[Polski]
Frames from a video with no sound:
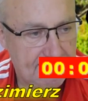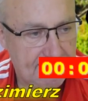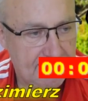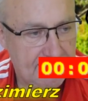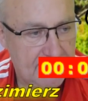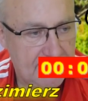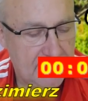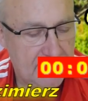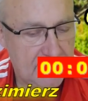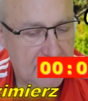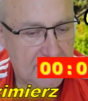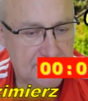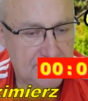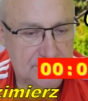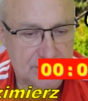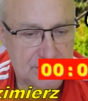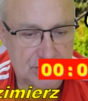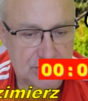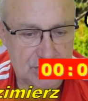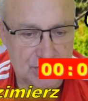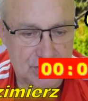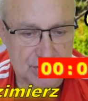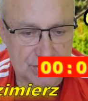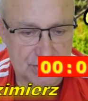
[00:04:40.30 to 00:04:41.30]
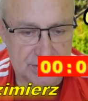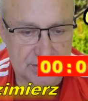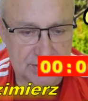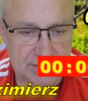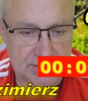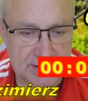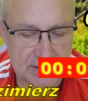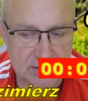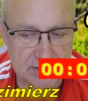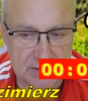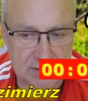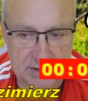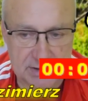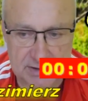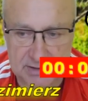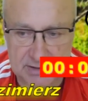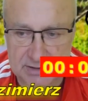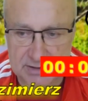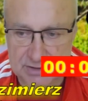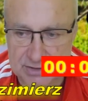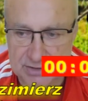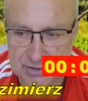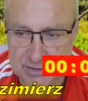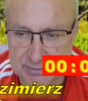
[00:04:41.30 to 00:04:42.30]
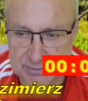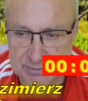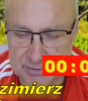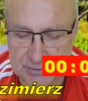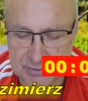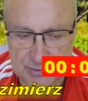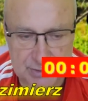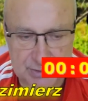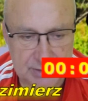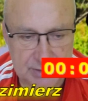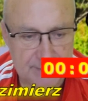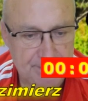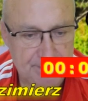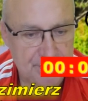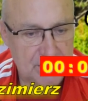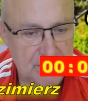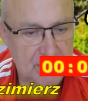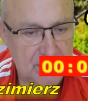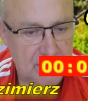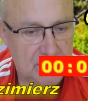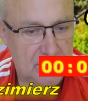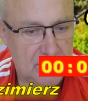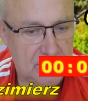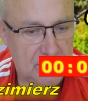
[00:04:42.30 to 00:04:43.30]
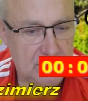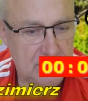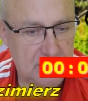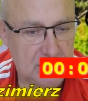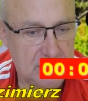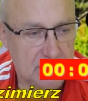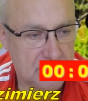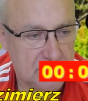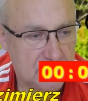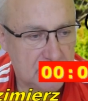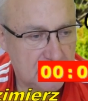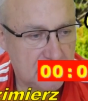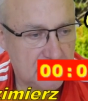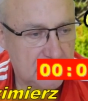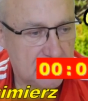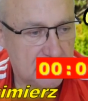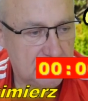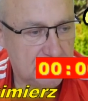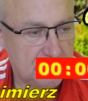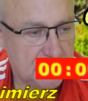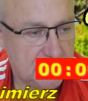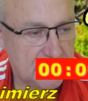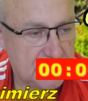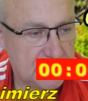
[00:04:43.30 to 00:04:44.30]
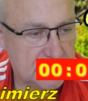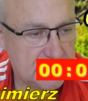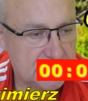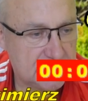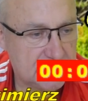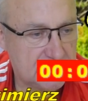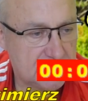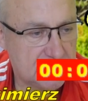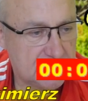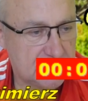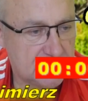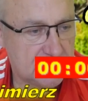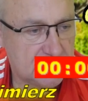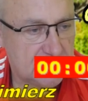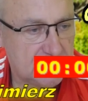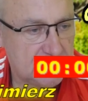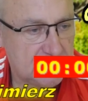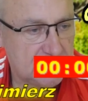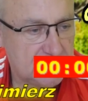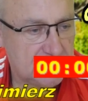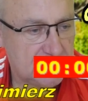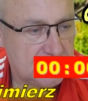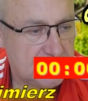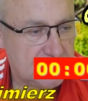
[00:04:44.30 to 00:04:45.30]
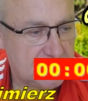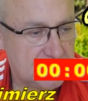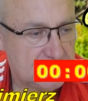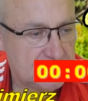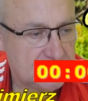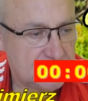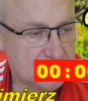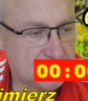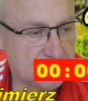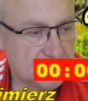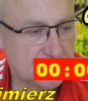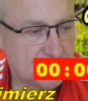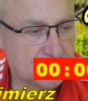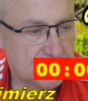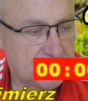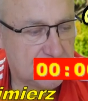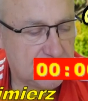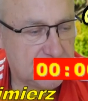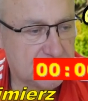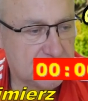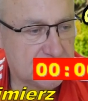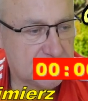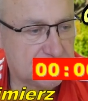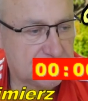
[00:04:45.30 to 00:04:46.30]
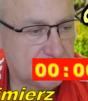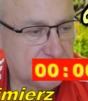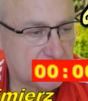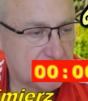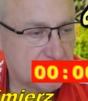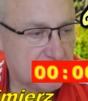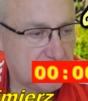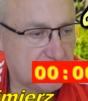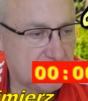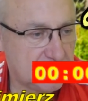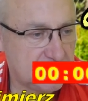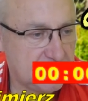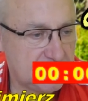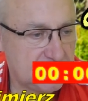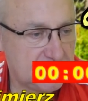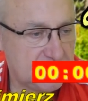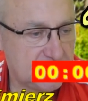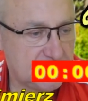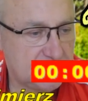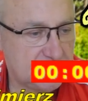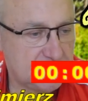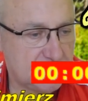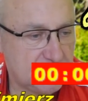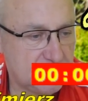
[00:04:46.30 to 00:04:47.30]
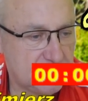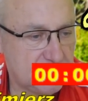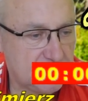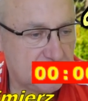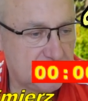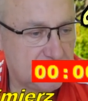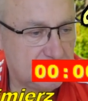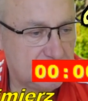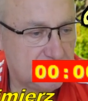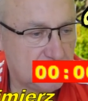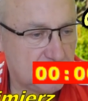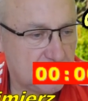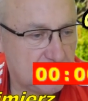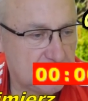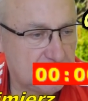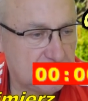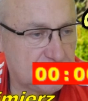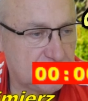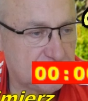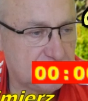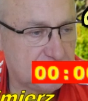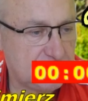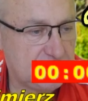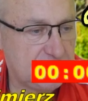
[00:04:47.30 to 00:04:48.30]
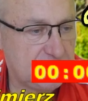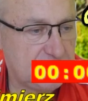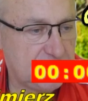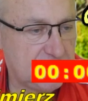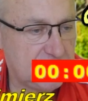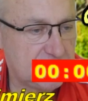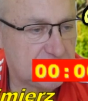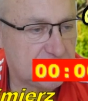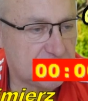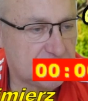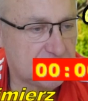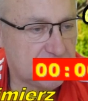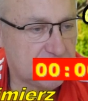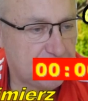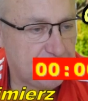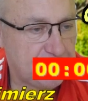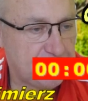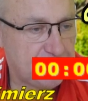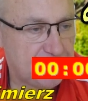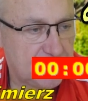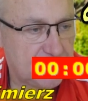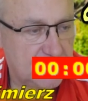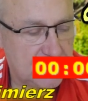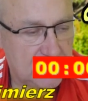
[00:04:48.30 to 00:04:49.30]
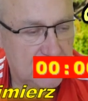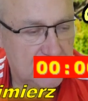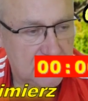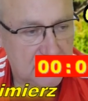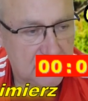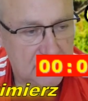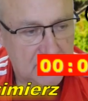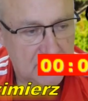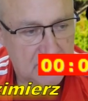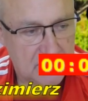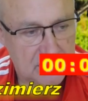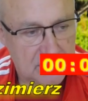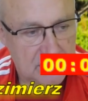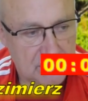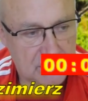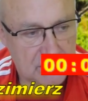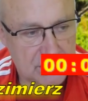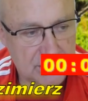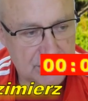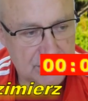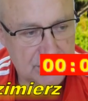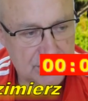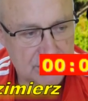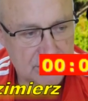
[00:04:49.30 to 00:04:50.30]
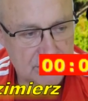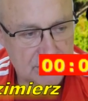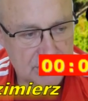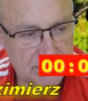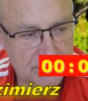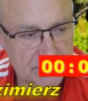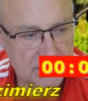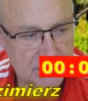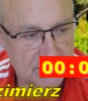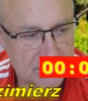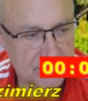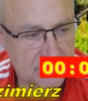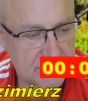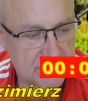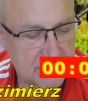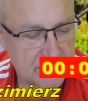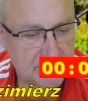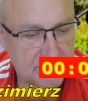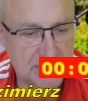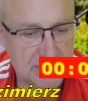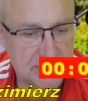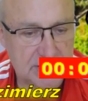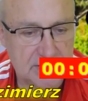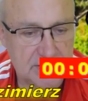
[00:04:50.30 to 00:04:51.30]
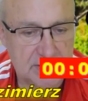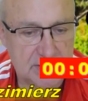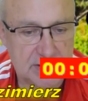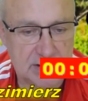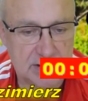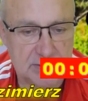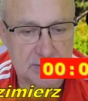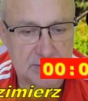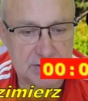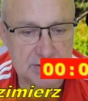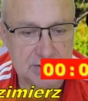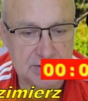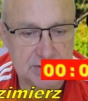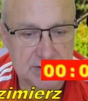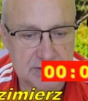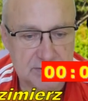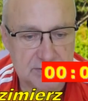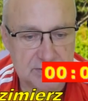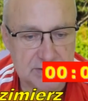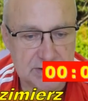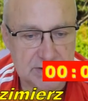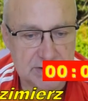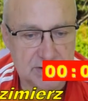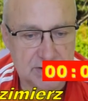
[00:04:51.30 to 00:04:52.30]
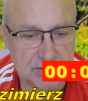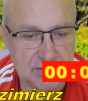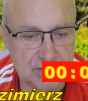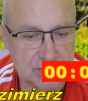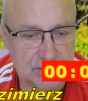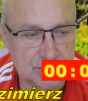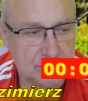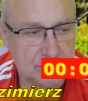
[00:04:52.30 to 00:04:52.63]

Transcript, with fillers: F3. Na no to kiedyś się mówiło oho, ho, ho, moja zocho. Cóż to jest? goniec jest broniony. Łączymy wieżę. Łączymy wieżę. Hetman nie wiadomo, gdzie tam wyskoczył.